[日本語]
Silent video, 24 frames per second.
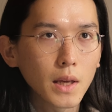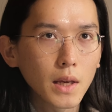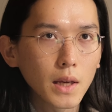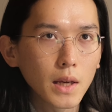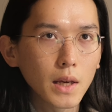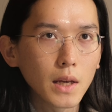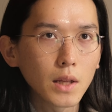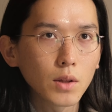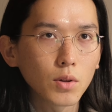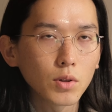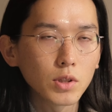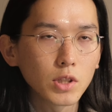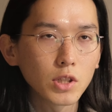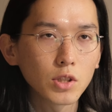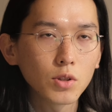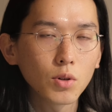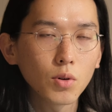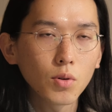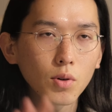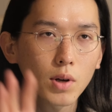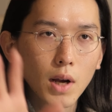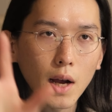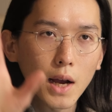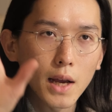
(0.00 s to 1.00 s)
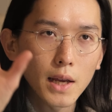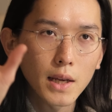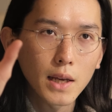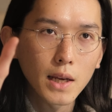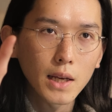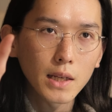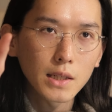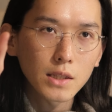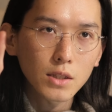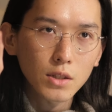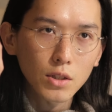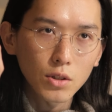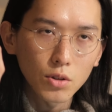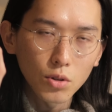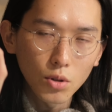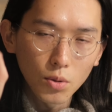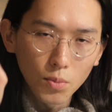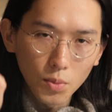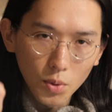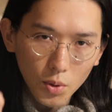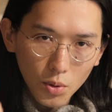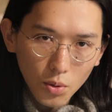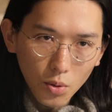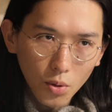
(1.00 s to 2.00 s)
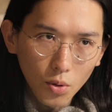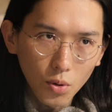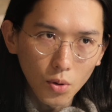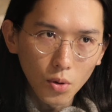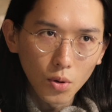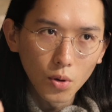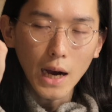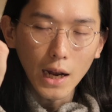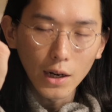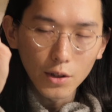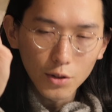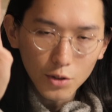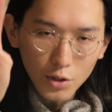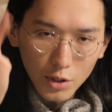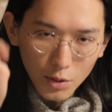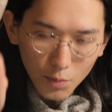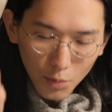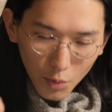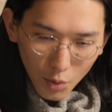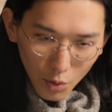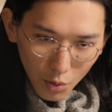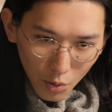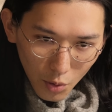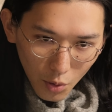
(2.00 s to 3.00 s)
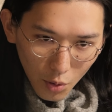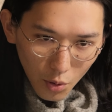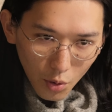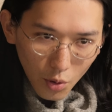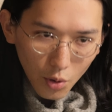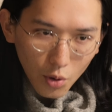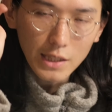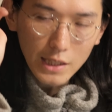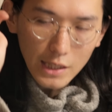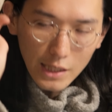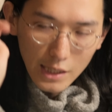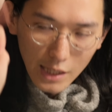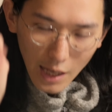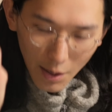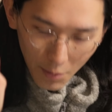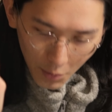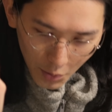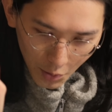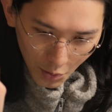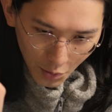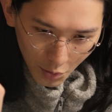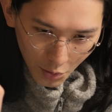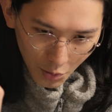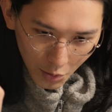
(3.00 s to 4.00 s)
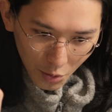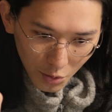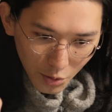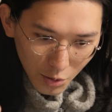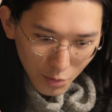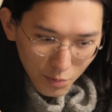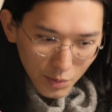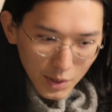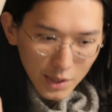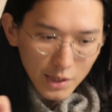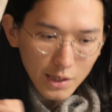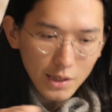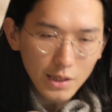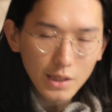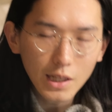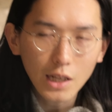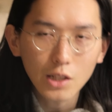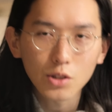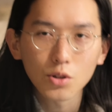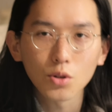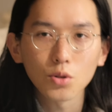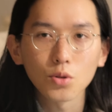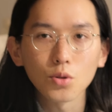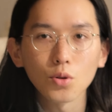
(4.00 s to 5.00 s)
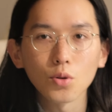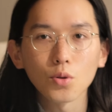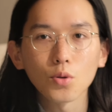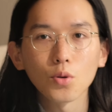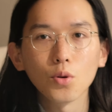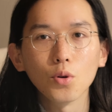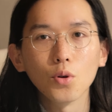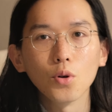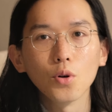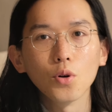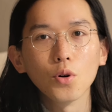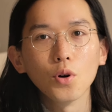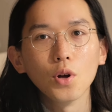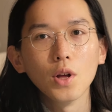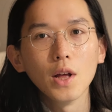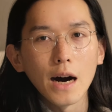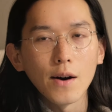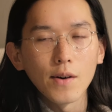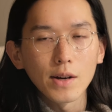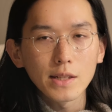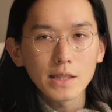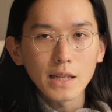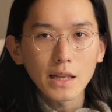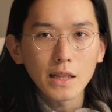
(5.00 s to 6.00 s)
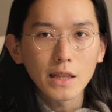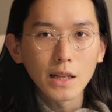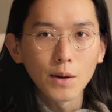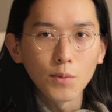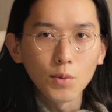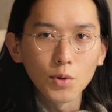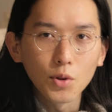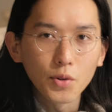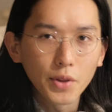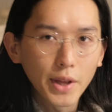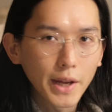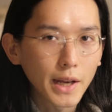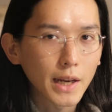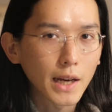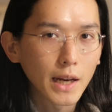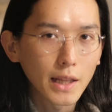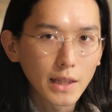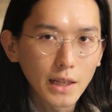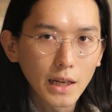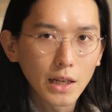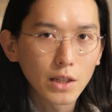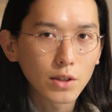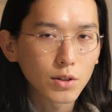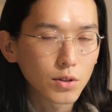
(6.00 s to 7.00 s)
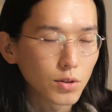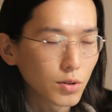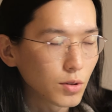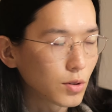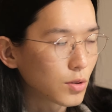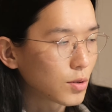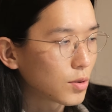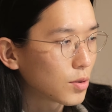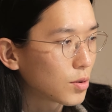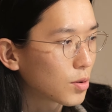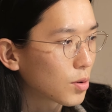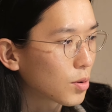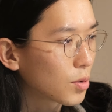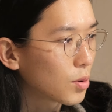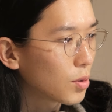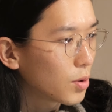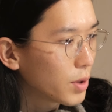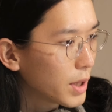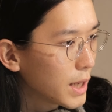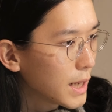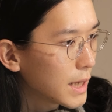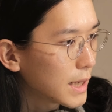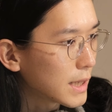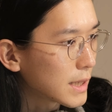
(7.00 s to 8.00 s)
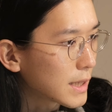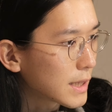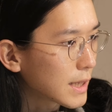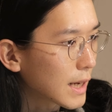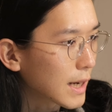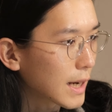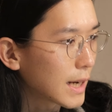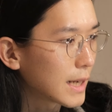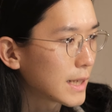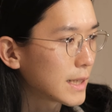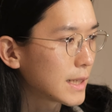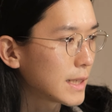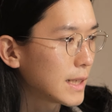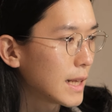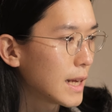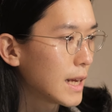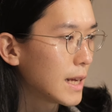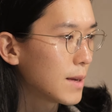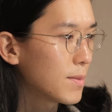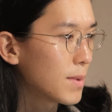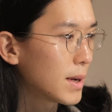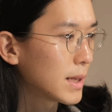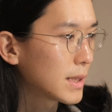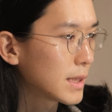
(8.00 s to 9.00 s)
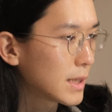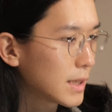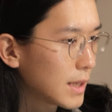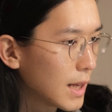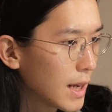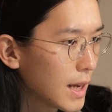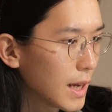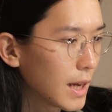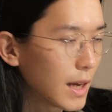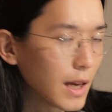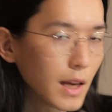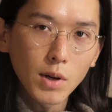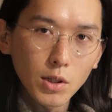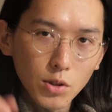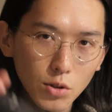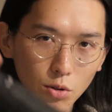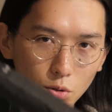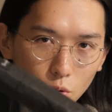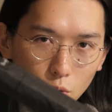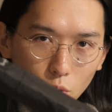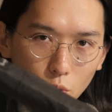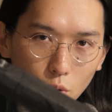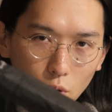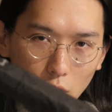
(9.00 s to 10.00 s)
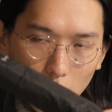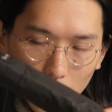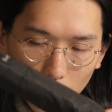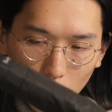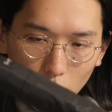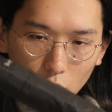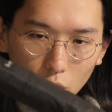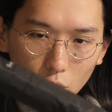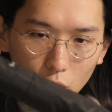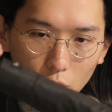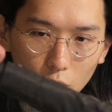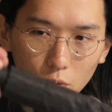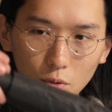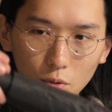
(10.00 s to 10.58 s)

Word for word: えーと、自動開閉式のもの軽いもの小さいものこの3つがちょっとこう合わさったものないかなというところで探していまして、まあ、ちょっとこれを